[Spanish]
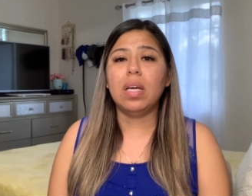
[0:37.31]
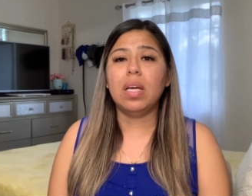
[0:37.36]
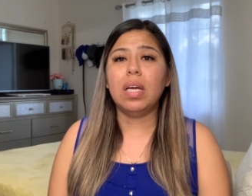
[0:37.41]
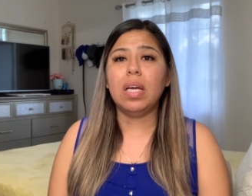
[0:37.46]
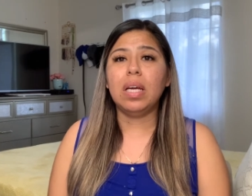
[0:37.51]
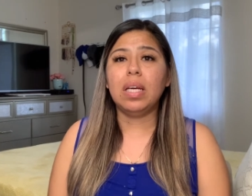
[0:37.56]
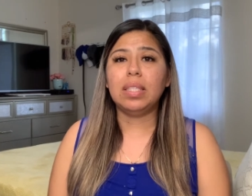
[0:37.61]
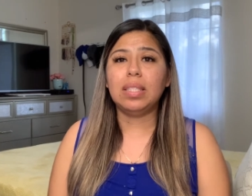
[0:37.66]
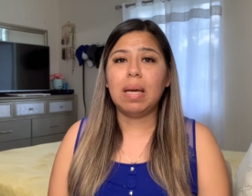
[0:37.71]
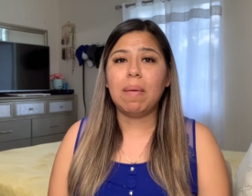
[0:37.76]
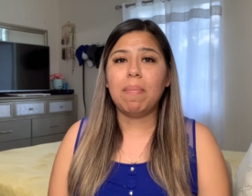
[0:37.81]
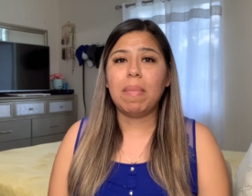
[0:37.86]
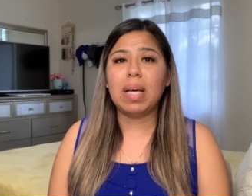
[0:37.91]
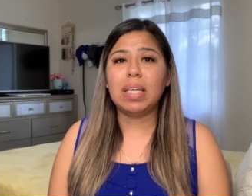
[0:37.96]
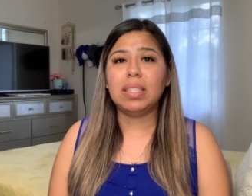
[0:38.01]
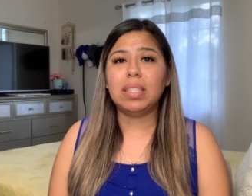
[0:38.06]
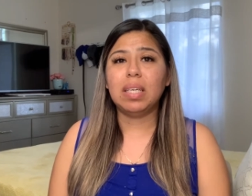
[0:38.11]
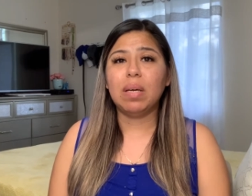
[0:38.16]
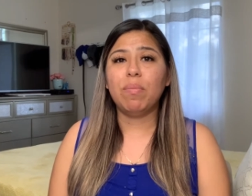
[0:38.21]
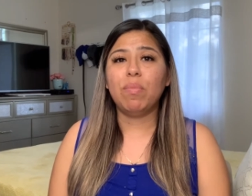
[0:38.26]
y se me
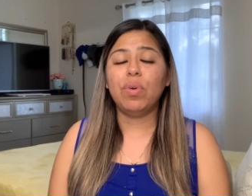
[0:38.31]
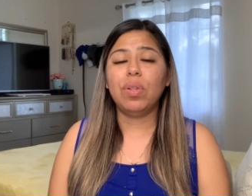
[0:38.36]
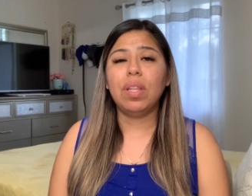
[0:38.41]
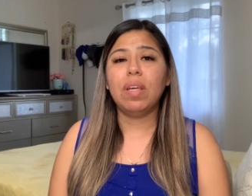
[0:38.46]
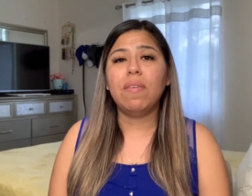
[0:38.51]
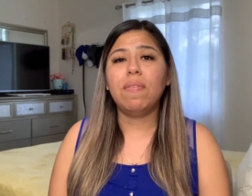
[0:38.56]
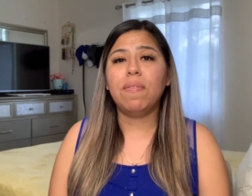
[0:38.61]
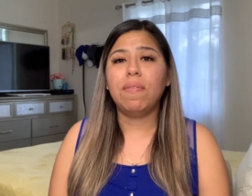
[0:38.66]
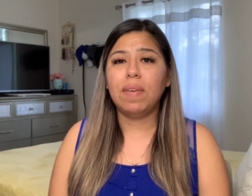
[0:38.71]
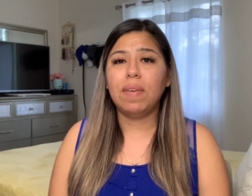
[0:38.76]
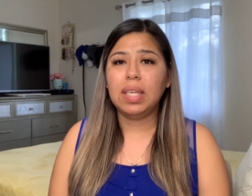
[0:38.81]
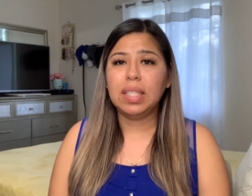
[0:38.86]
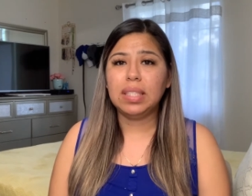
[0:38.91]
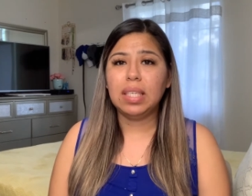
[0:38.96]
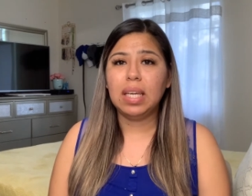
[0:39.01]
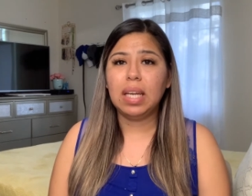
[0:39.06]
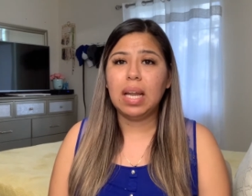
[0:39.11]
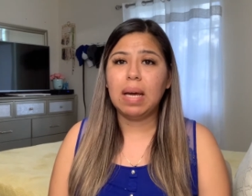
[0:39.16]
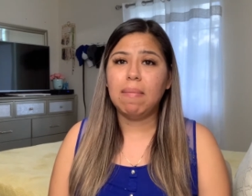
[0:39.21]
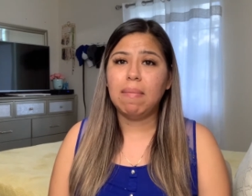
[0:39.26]
hace muy
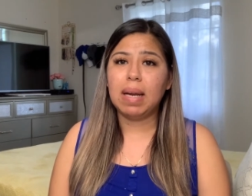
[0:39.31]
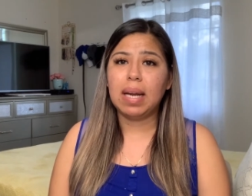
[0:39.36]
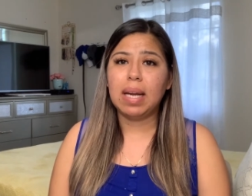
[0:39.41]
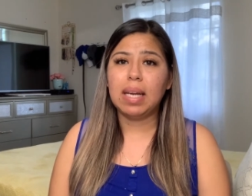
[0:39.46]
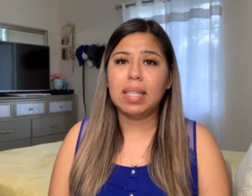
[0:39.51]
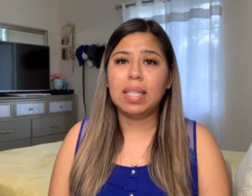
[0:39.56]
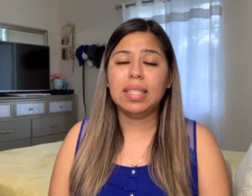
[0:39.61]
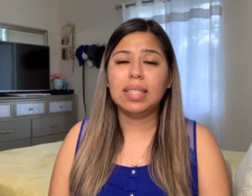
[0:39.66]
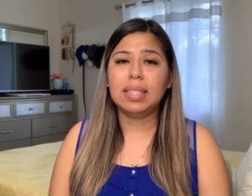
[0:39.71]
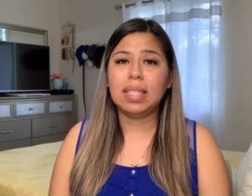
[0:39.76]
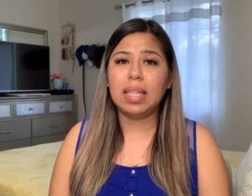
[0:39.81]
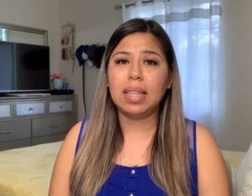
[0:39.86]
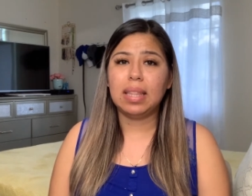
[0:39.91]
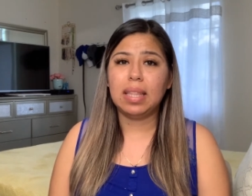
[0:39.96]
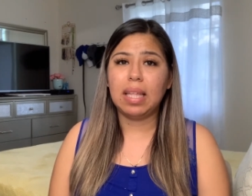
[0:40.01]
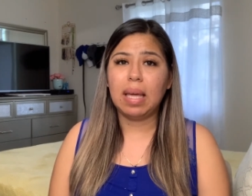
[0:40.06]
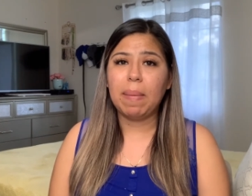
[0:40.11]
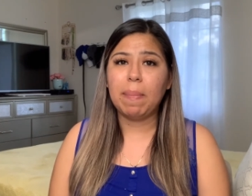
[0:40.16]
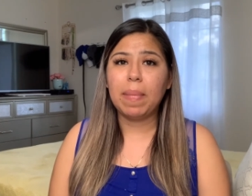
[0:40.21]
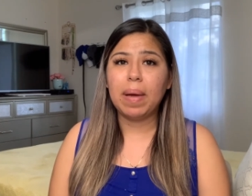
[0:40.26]
difícil hablar de este
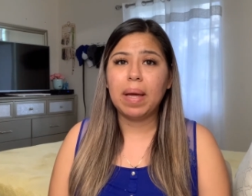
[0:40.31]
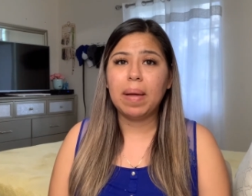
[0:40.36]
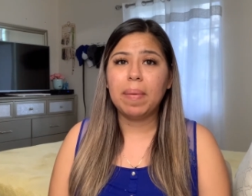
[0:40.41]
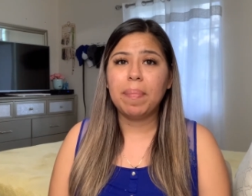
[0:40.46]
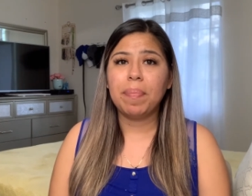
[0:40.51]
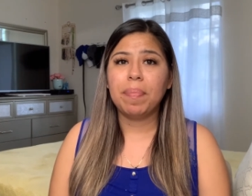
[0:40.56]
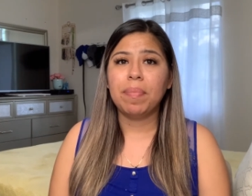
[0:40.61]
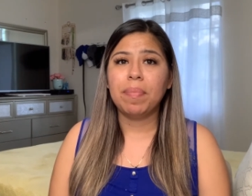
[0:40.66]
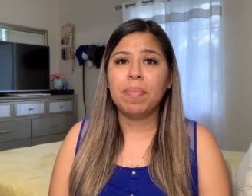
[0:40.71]
tema,